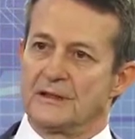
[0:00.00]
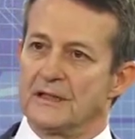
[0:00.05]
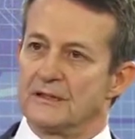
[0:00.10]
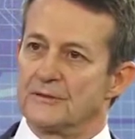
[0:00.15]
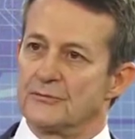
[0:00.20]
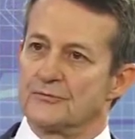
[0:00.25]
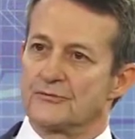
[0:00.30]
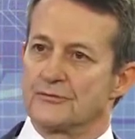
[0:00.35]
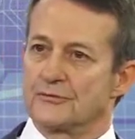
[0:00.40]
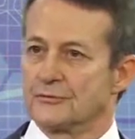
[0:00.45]

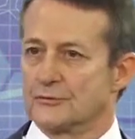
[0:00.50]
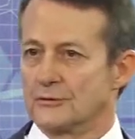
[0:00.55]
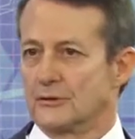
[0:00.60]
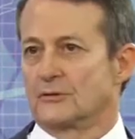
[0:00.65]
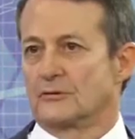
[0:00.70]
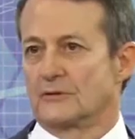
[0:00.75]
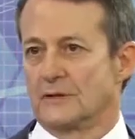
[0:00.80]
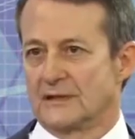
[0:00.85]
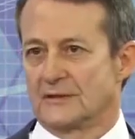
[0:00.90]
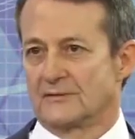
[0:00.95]
yani üçlü
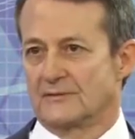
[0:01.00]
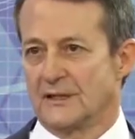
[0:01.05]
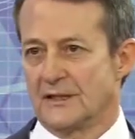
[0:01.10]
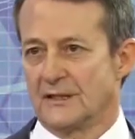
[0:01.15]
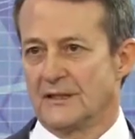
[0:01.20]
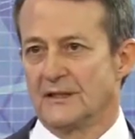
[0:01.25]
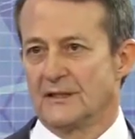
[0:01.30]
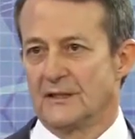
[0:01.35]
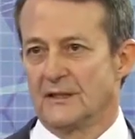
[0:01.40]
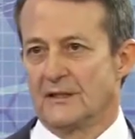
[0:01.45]
dörtlü
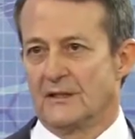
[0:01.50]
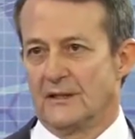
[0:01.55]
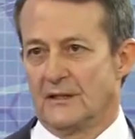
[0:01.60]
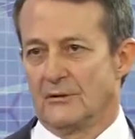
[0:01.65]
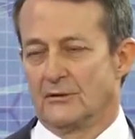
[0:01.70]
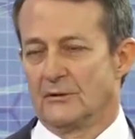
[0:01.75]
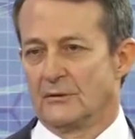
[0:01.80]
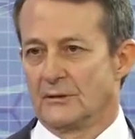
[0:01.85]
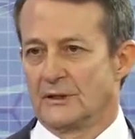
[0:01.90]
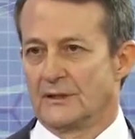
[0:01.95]
hatta
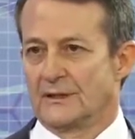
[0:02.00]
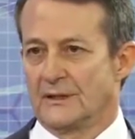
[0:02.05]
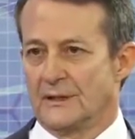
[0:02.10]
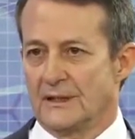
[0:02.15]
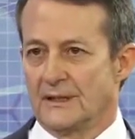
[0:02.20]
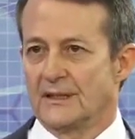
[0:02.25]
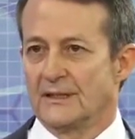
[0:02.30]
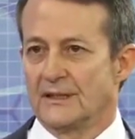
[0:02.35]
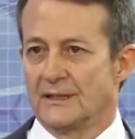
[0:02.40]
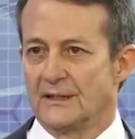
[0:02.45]

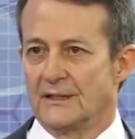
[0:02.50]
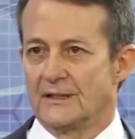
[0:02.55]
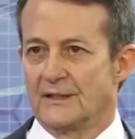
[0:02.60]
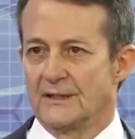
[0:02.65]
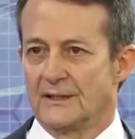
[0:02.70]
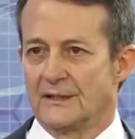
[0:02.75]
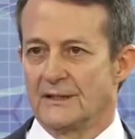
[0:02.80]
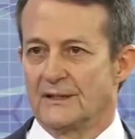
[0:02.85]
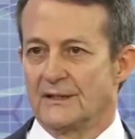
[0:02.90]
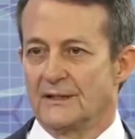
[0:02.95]
onları
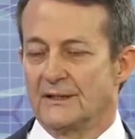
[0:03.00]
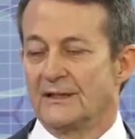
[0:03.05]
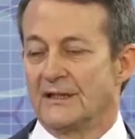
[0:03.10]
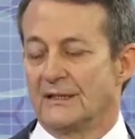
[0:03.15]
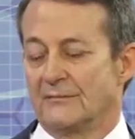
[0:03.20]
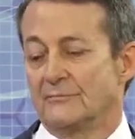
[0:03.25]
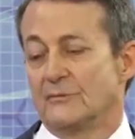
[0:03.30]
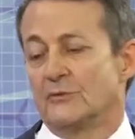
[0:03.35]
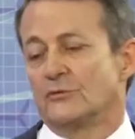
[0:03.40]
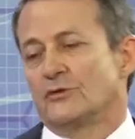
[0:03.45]
e,
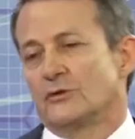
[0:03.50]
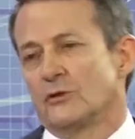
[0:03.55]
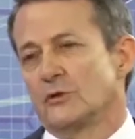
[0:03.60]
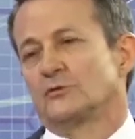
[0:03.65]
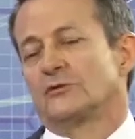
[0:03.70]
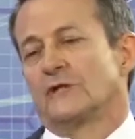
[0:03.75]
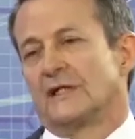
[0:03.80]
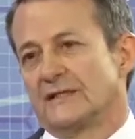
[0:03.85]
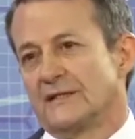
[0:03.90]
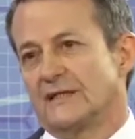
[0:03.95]
yani mümkün
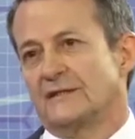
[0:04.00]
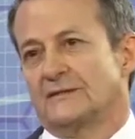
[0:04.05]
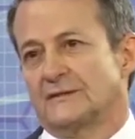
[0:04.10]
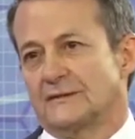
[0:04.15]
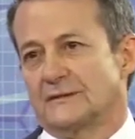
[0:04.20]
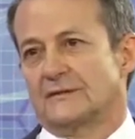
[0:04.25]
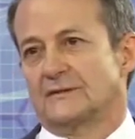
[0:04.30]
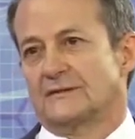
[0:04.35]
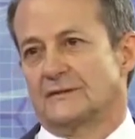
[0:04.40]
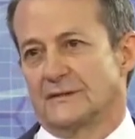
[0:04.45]
olduğu kadar
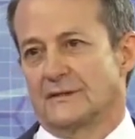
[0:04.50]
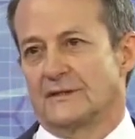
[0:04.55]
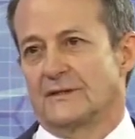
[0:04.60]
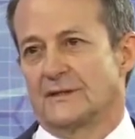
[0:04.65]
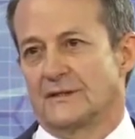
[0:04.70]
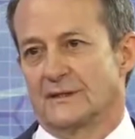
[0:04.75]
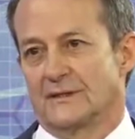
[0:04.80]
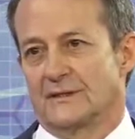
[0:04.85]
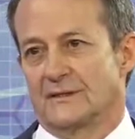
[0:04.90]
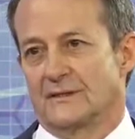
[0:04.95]
e,
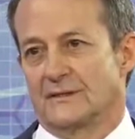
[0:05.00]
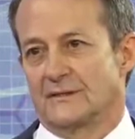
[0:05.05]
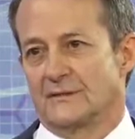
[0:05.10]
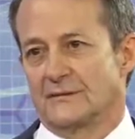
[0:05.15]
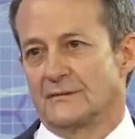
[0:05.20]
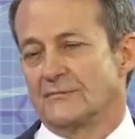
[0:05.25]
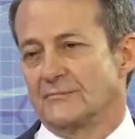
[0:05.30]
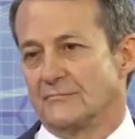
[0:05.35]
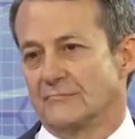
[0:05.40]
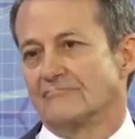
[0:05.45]

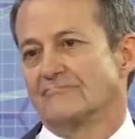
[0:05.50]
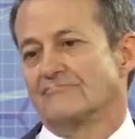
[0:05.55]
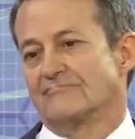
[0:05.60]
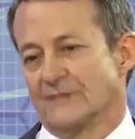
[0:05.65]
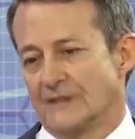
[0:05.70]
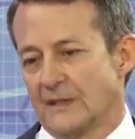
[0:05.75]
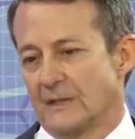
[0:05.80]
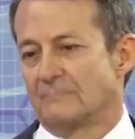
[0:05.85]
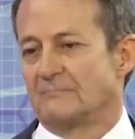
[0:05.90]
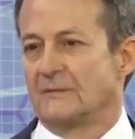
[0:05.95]

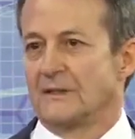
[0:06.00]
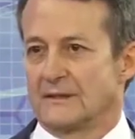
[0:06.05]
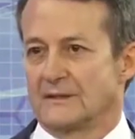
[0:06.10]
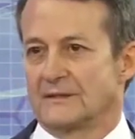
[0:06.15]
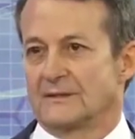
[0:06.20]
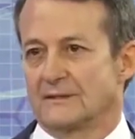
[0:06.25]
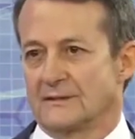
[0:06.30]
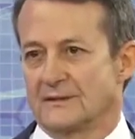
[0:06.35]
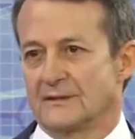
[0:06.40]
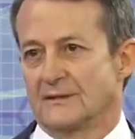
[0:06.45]

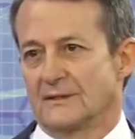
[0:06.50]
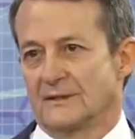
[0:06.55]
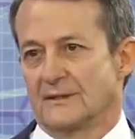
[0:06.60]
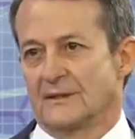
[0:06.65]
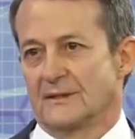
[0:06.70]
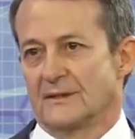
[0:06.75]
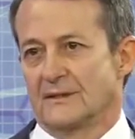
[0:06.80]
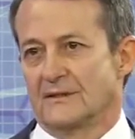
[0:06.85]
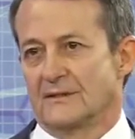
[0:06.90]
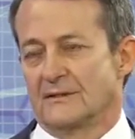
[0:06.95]
yapmak
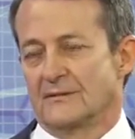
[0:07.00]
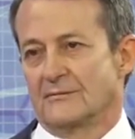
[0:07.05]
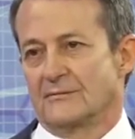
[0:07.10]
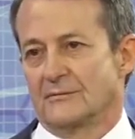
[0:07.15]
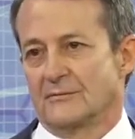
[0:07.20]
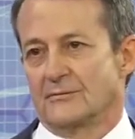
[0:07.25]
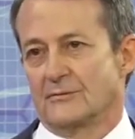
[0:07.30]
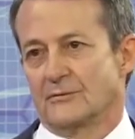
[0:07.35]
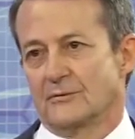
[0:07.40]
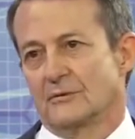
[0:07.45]
Evet. E,
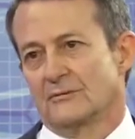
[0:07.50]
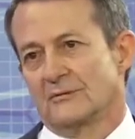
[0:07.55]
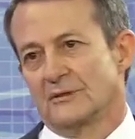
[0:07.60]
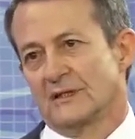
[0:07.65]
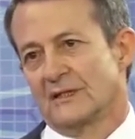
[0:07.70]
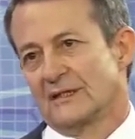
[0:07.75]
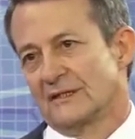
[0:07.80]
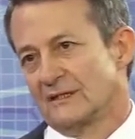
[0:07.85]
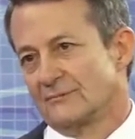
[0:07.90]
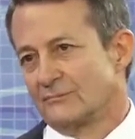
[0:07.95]
son
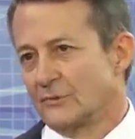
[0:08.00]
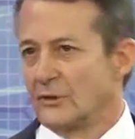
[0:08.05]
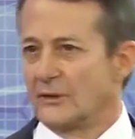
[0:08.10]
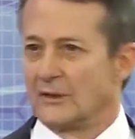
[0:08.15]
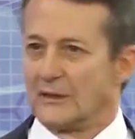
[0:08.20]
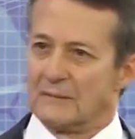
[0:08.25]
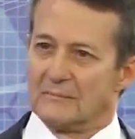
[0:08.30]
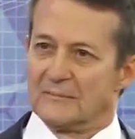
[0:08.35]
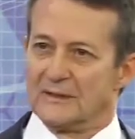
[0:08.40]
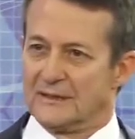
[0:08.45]
yıllarda bu
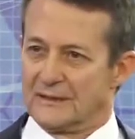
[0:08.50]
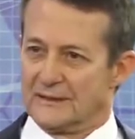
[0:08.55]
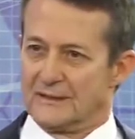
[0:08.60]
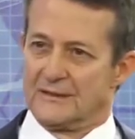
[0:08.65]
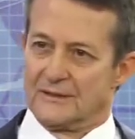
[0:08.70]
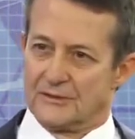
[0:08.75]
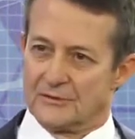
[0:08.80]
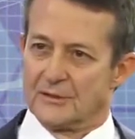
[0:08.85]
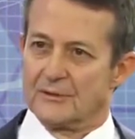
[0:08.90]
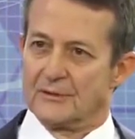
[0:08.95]
önemli
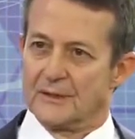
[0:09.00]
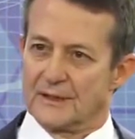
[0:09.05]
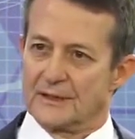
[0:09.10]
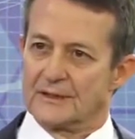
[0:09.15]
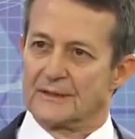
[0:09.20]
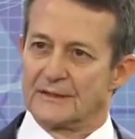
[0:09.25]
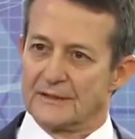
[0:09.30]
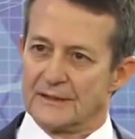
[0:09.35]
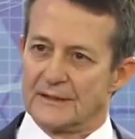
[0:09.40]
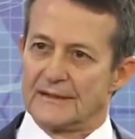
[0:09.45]
hani şey
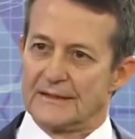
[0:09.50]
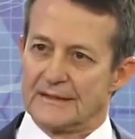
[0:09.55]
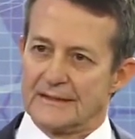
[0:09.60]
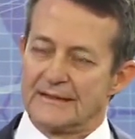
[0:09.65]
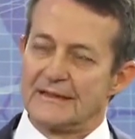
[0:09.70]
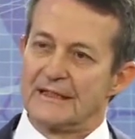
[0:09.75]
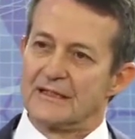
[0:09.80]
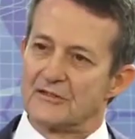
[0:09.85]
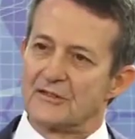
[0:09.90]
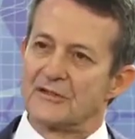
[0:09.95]
olarak. Trend, e,
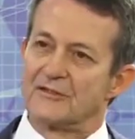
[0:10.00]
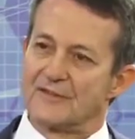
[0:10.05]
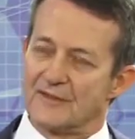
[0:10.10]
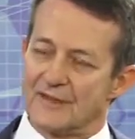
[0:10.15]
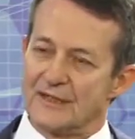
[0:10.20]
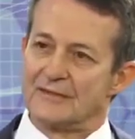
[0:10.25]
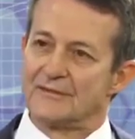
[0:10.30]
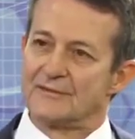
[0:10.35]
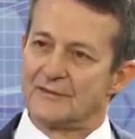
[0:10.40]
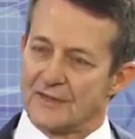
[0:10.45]
değişik, sizde
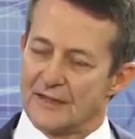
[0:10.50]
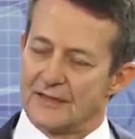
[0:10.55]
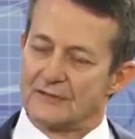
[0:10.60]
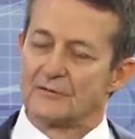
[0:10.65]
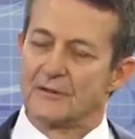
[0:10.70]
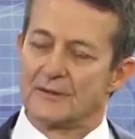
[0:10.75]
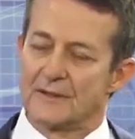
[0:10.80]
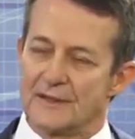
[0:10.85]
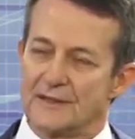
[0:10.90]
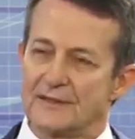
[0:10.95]
trend, de, evet, trend
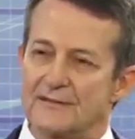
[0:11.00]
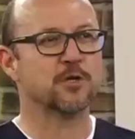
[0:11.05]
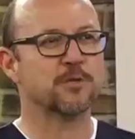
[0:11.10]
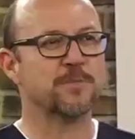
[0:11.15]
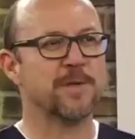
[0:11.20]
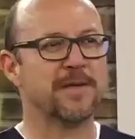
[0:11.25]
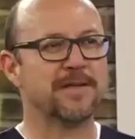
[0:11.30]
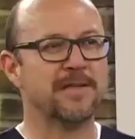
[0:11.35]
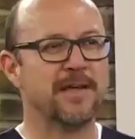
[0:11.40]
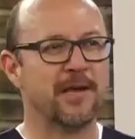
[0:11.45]
e, olarak. E,
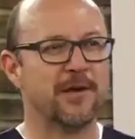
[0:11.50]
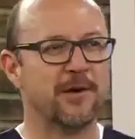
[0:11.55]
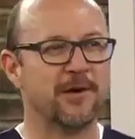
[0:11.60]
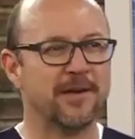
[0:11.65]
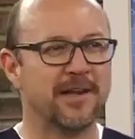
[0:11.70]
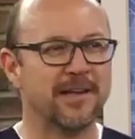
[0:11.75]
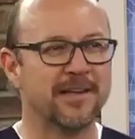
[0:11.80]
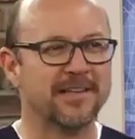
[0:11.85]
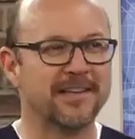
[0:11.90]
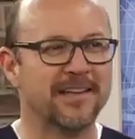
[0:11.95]
kozmetiğe tabii.
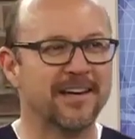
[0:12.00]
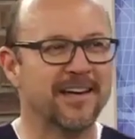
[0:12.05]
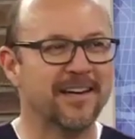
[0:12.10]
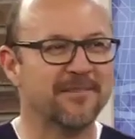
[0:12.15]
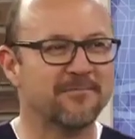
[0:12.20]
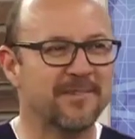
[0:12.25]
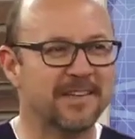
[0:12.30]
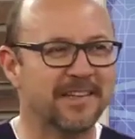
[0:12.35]
yönelik